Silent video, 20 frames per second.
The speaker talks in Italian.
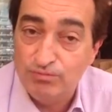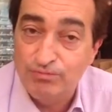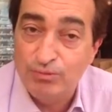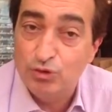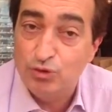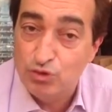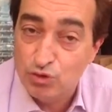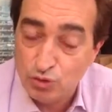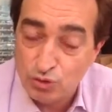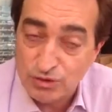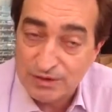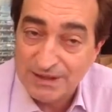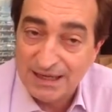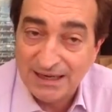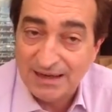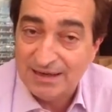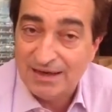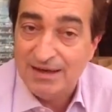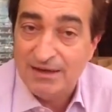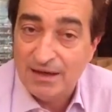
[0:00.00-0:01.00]
più,
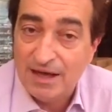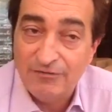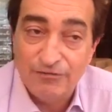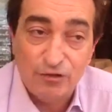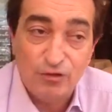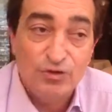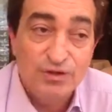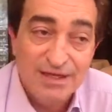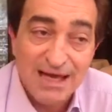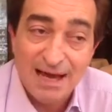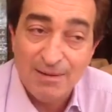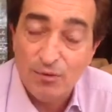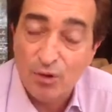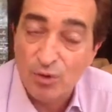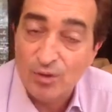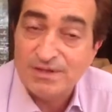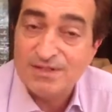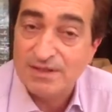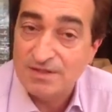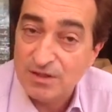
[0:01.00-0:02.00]
giusta, che affrontiamo
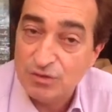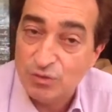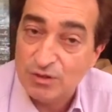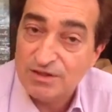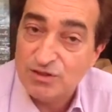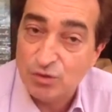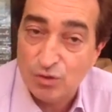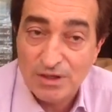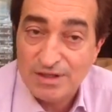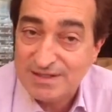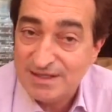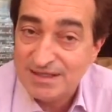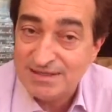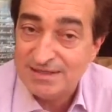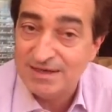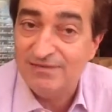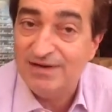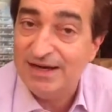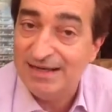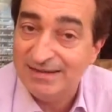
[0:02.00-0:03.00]
questa situazione
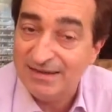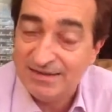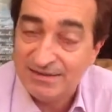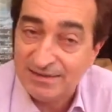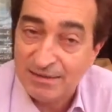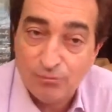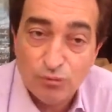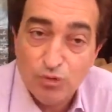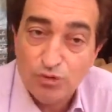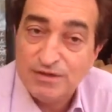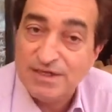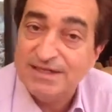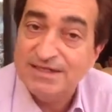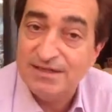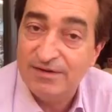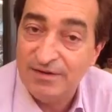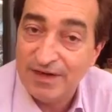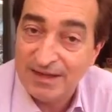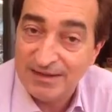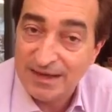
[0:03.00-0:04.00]
senza avere dei tabù,
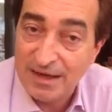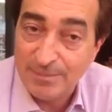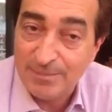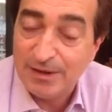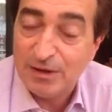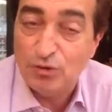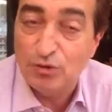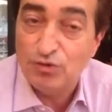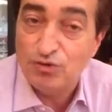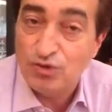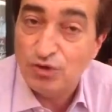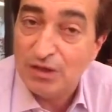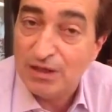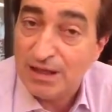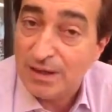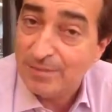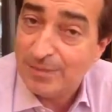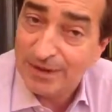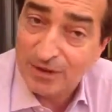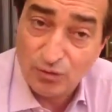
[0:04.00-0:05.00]
senza avere delle preclusioni,
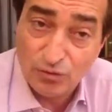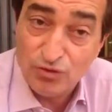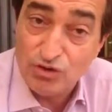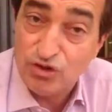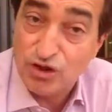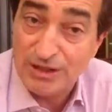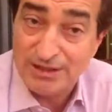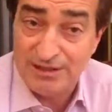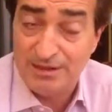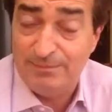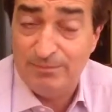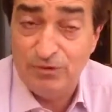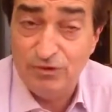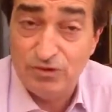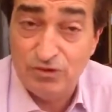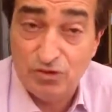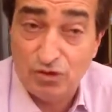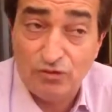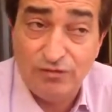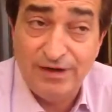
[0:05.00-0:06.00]
dei preconcetti. Poi
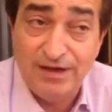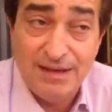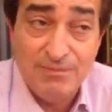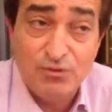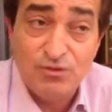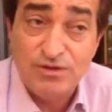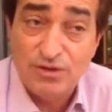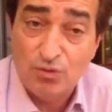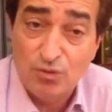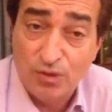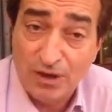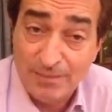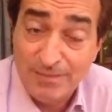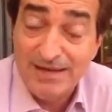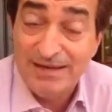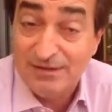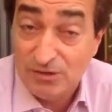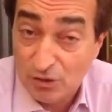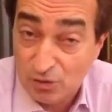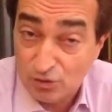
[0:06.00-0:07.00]
troveremo
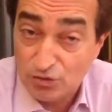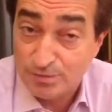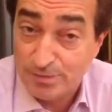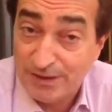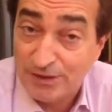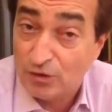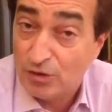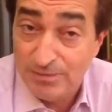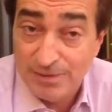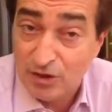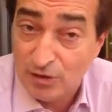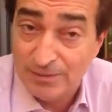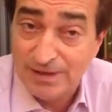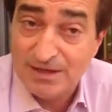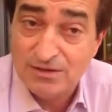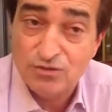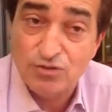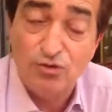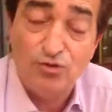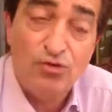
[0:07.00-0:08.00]
sicuramente, lo spero almeno, ma
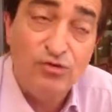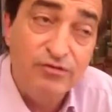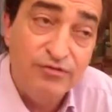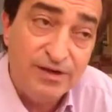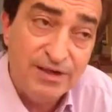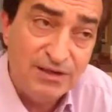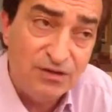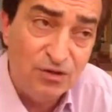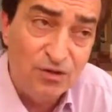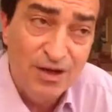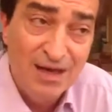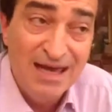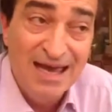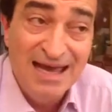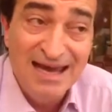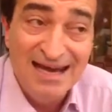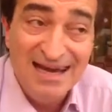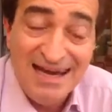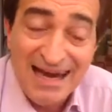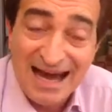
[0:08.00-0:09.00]
ne sono convinto,
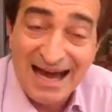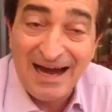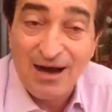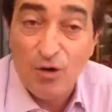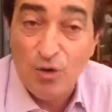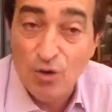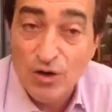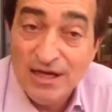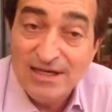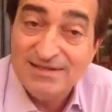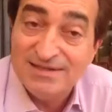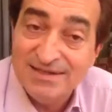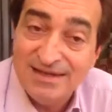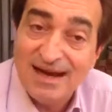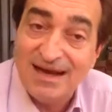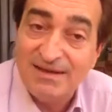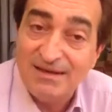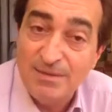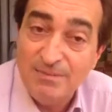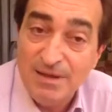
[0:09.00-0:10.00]
la o le
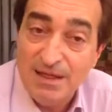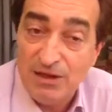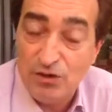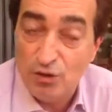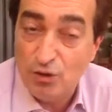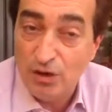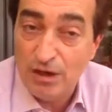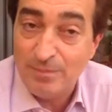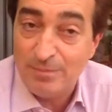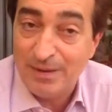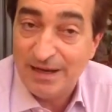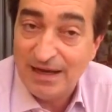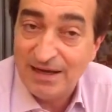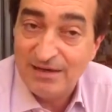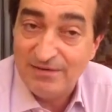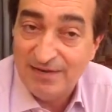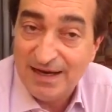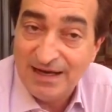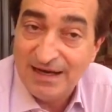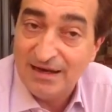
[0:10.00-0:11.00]
strade migliori per
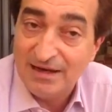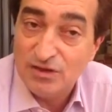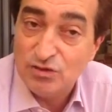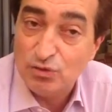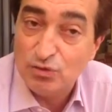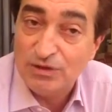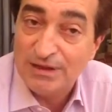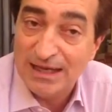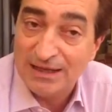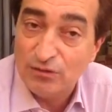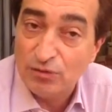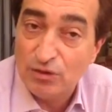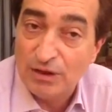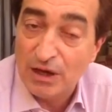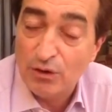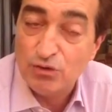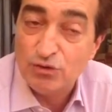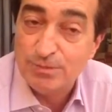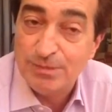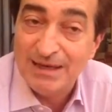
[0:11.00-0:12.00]
arrivare al risultato
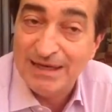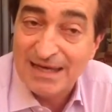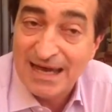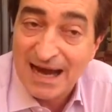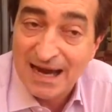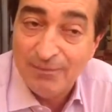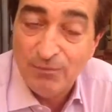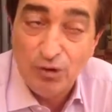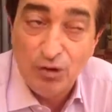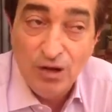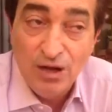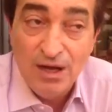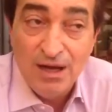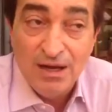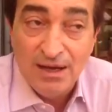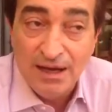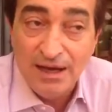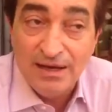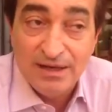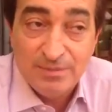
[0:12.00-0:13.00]
che auspichiamo,
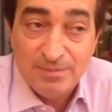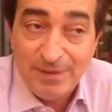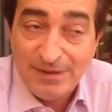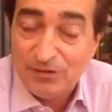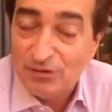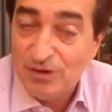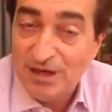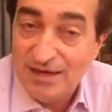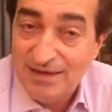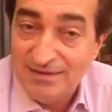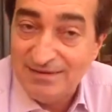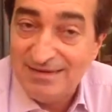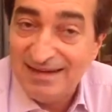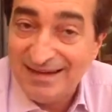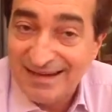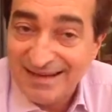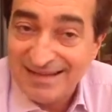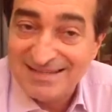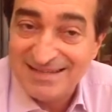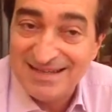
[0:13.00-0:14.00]
eh, ripeto,
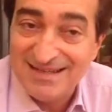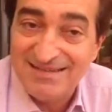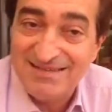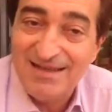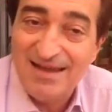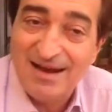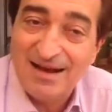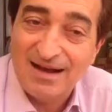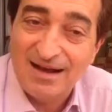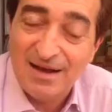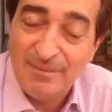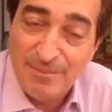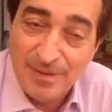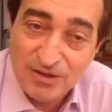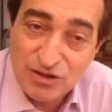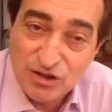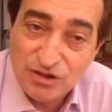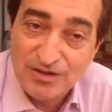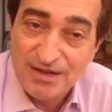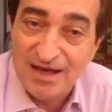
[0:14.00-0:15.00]
nell'interesse della
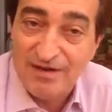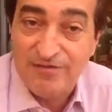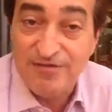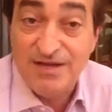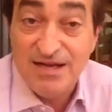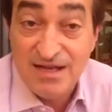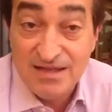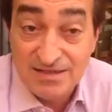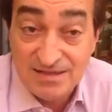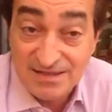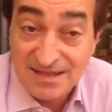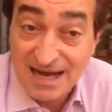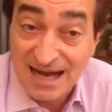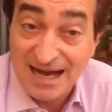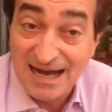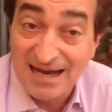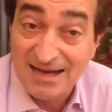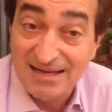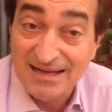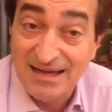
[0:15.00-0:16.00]
capacità
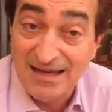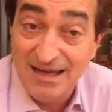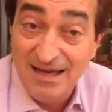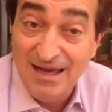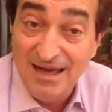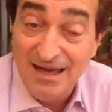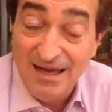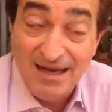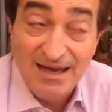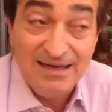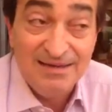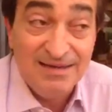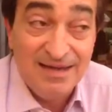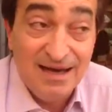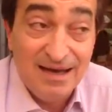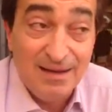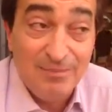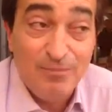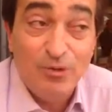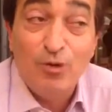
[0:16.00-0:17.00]
finanziaria e
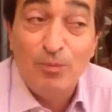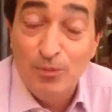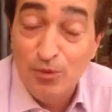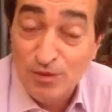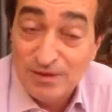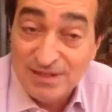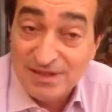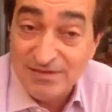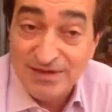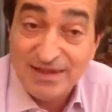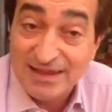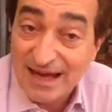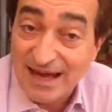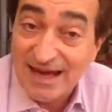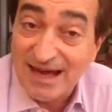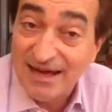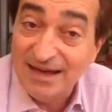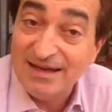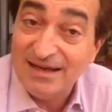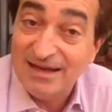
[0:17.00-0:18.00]
della
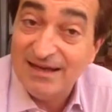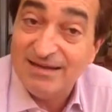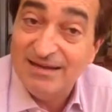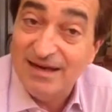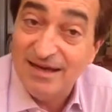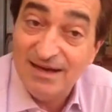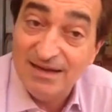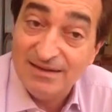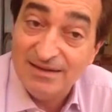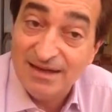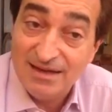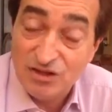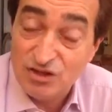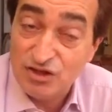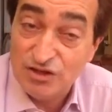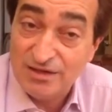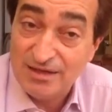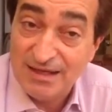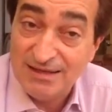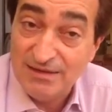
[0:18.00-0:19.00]
propulsività anche della, della
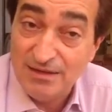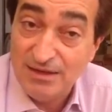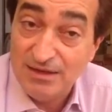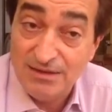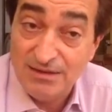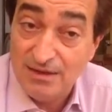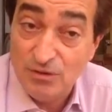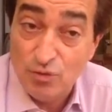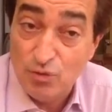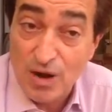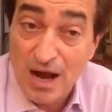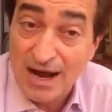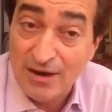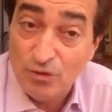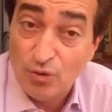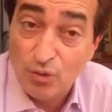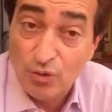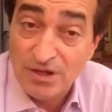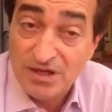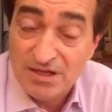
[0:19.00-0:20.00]
città di, di,
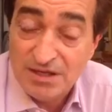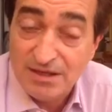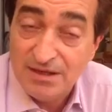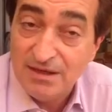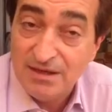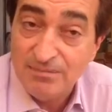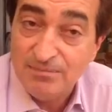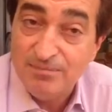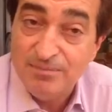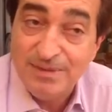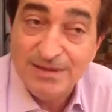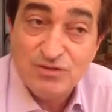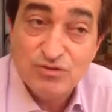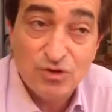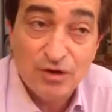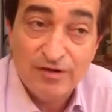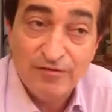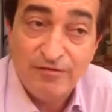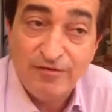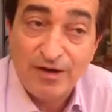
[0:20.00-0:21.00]
Lugano, quindi eh,
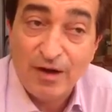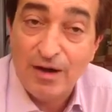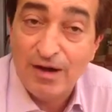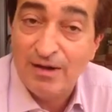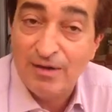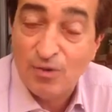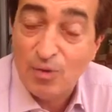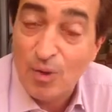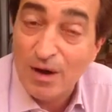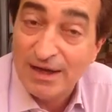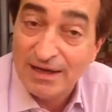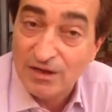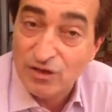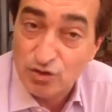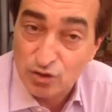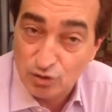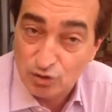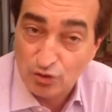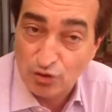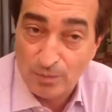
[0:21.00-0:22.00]
penso che fra qualche
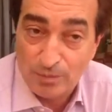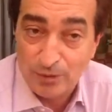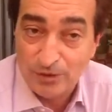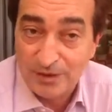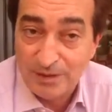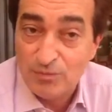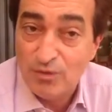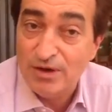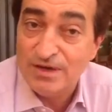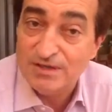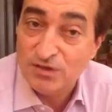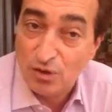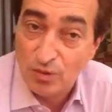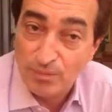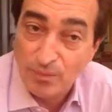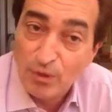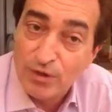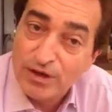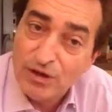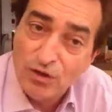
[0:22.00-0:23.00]
giorno potremo essere
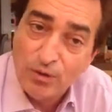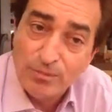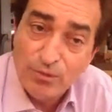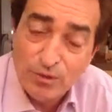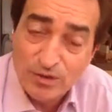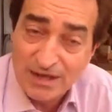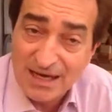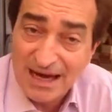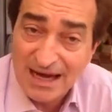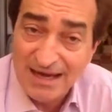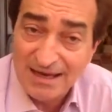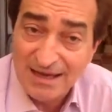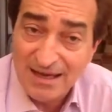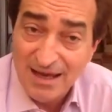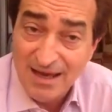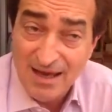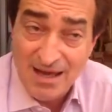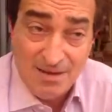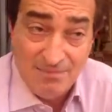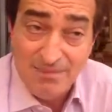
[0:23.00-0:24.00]
un pochino più chiari,
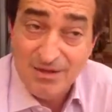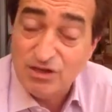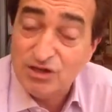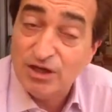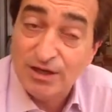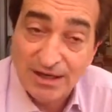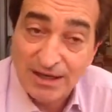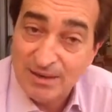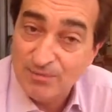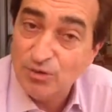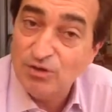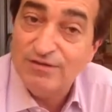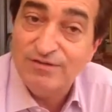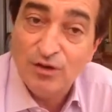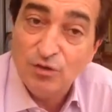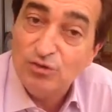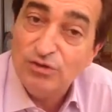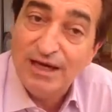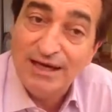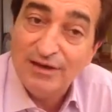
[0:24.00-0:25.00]
ma cercheremo di
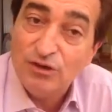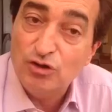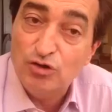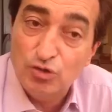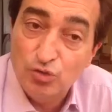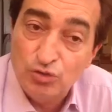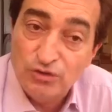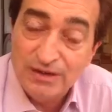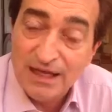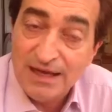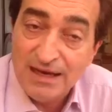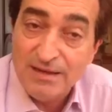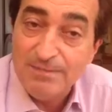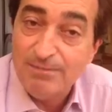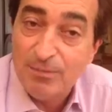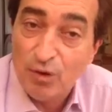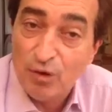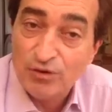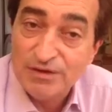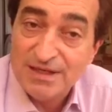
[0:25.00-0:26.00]
valutare tutte le
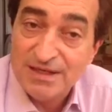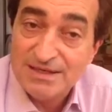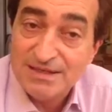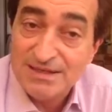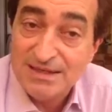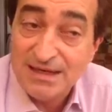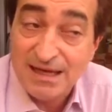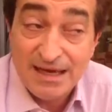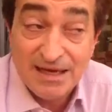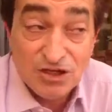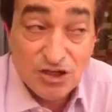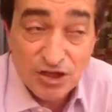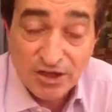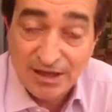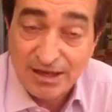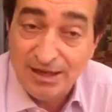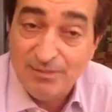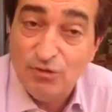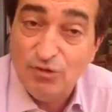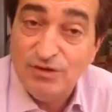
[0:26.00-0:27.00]
ipotesi e
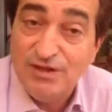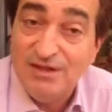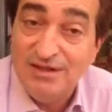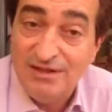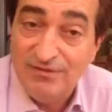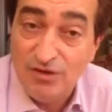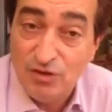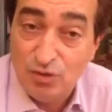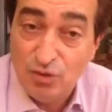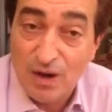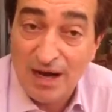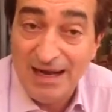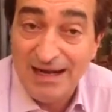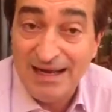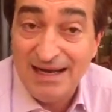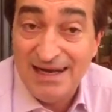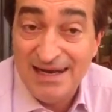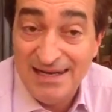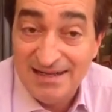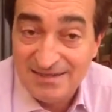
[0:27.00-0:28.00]
cercheremo di
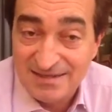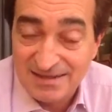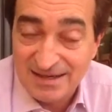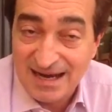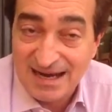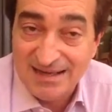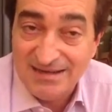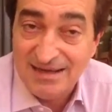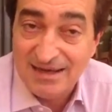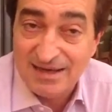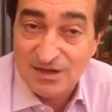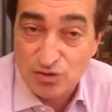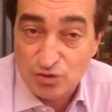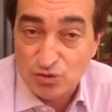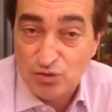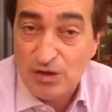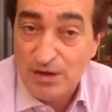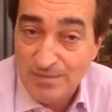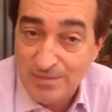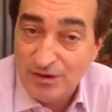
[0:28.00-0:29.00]
individuare le strade che
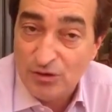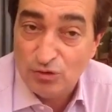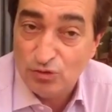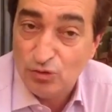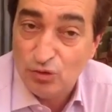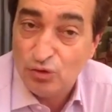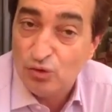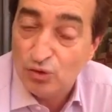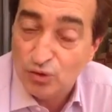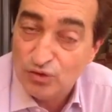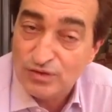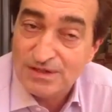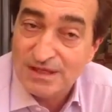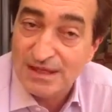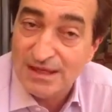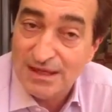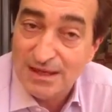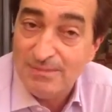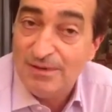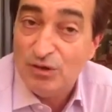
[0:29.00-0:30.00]
sono le meno dolorose
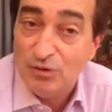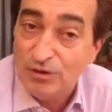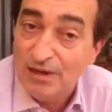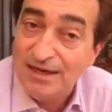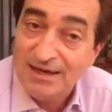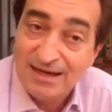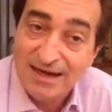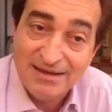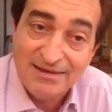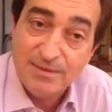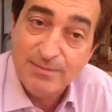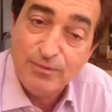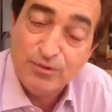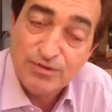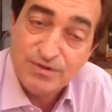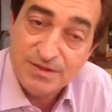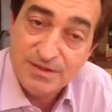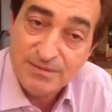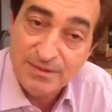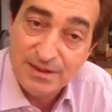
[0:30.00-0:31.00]
e le meno delicate
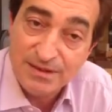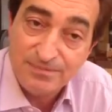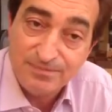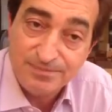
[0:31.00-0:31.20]
possibili.